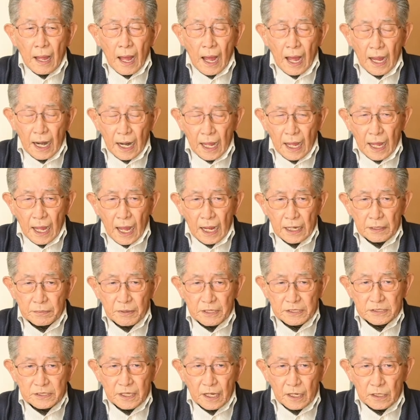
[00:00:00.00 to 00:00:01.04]
あり
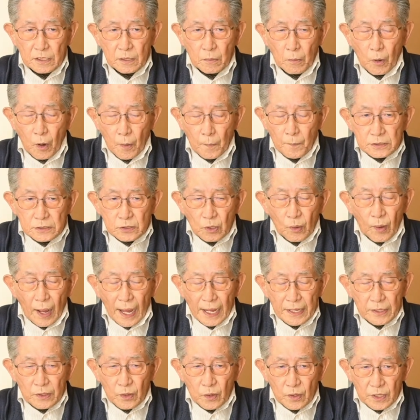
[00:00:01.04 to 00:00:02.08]
ますけれども、
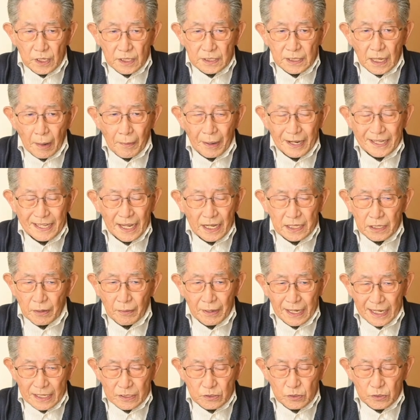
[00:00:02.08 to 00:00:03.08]
トカゲのように黙り屋ではない。